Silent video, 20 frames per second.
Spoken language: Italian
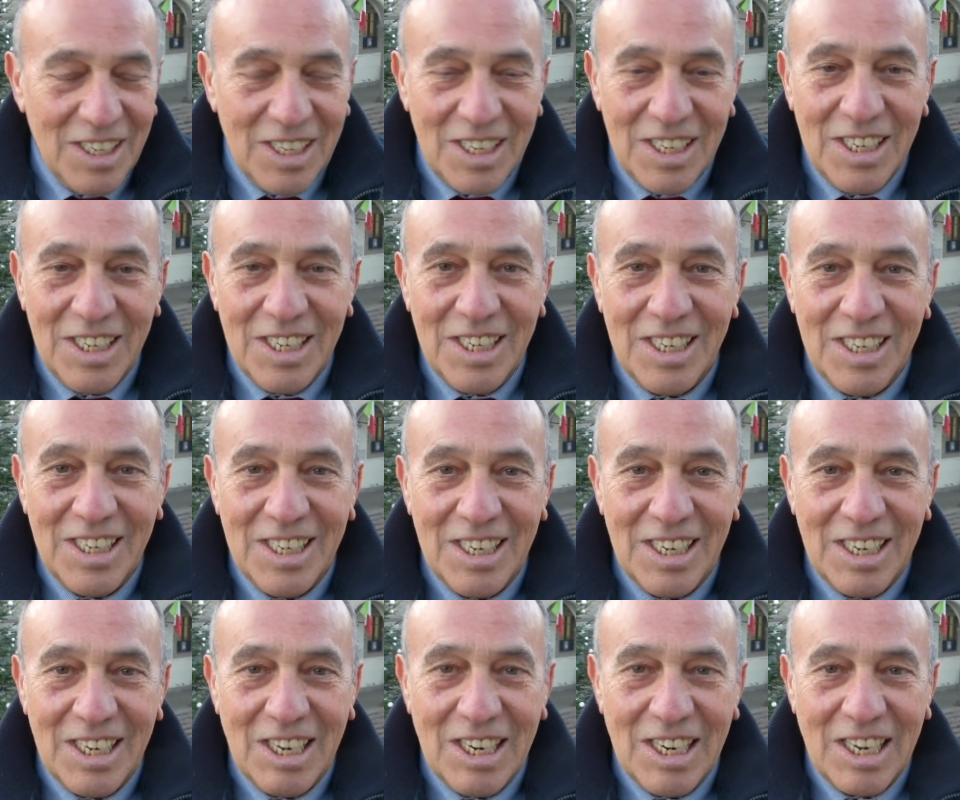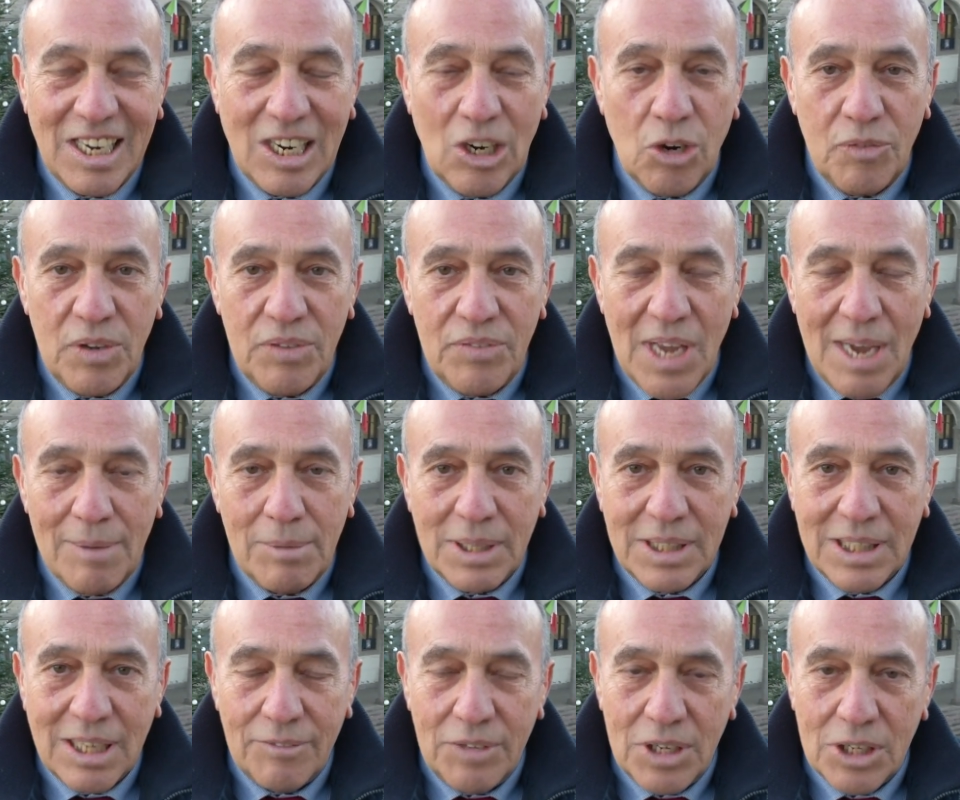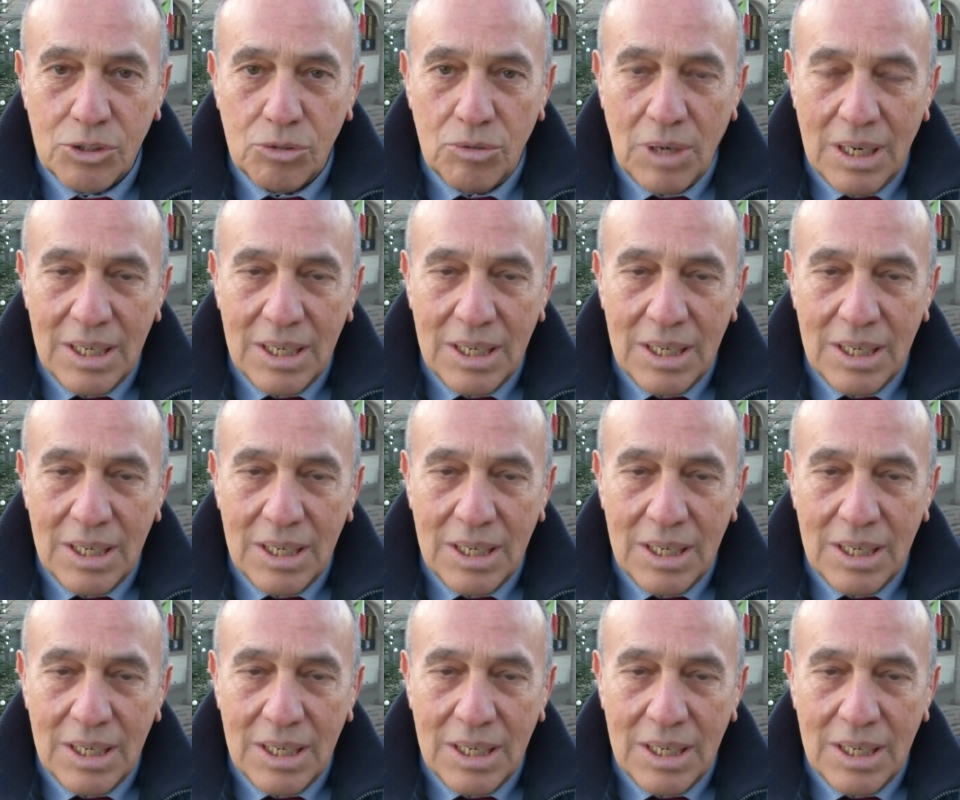che lo viviamo attraverso un